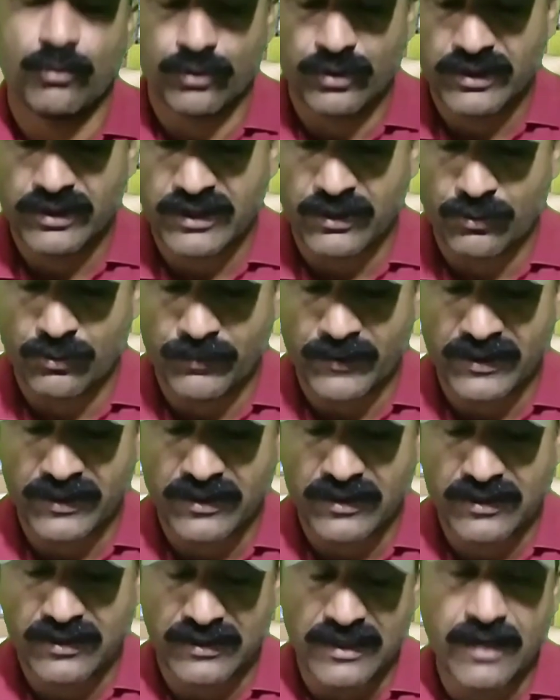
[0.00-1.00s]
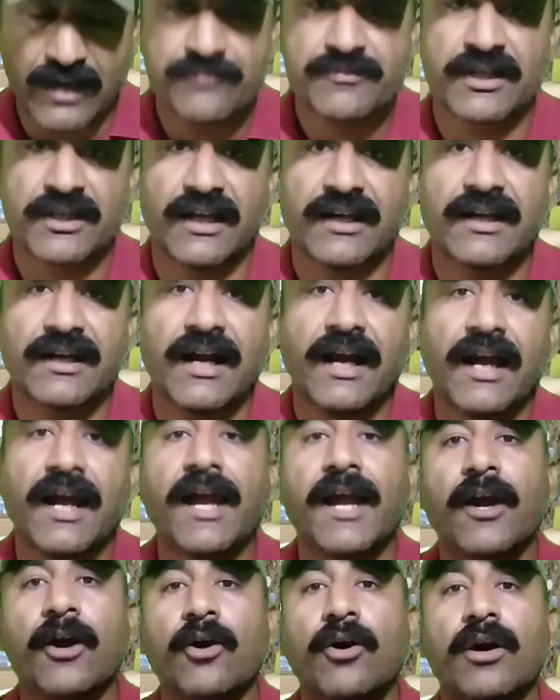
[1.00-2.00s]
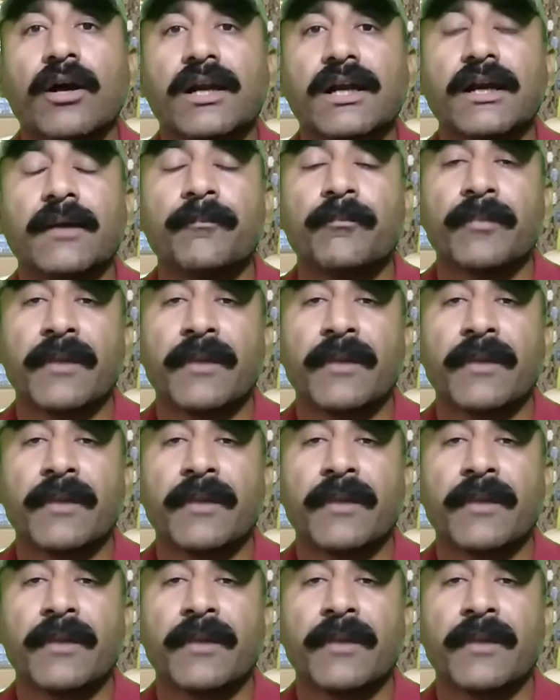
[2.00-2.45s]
उनके ऊपर काम चल रहा है और